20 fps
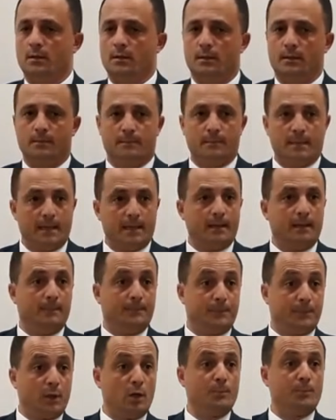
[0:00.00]
ma
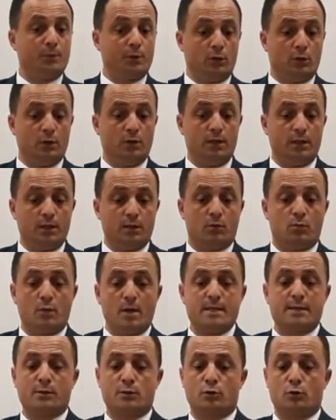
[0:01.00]
proprio in
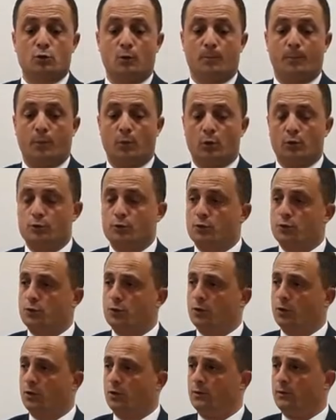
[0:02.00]
questo
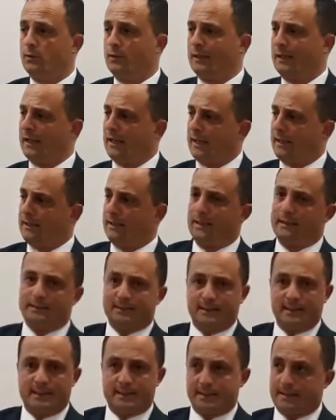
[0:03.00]
posto,
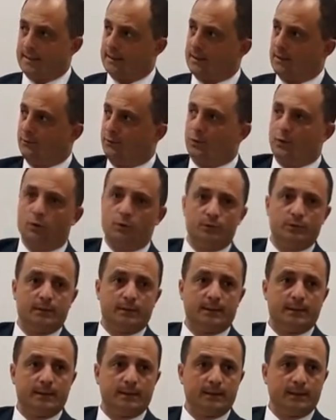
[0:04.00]
all'altezza di
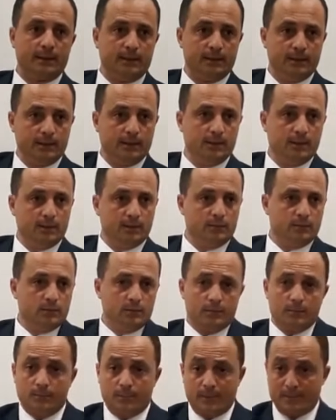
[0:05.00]
fronte,
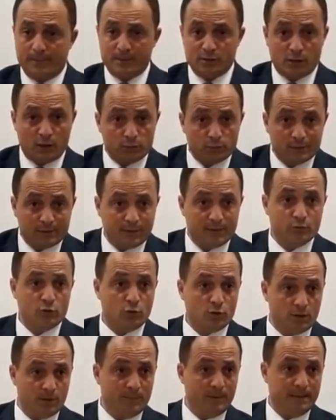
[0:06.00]
eh, per mangiare un trancio
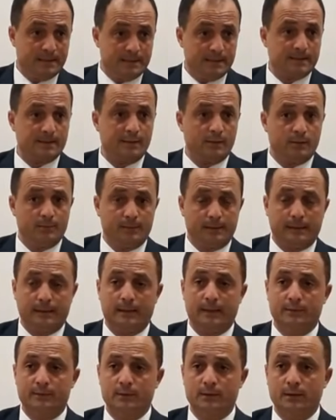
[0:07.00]
di pizza stiamo
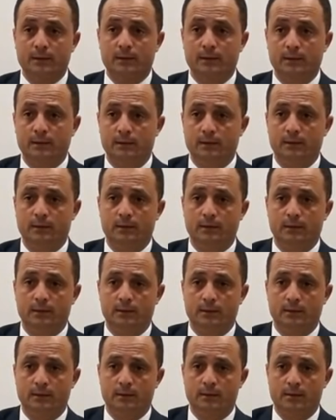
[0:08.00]
parlando, eh,
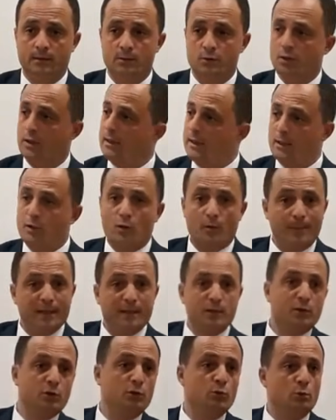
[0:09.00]
c'era il
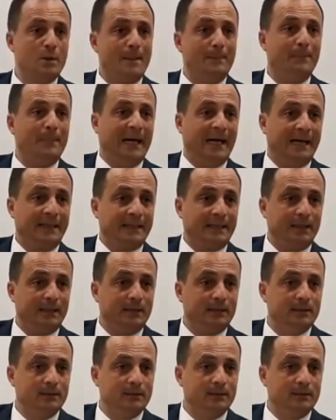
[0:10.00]
coperchio di una bara.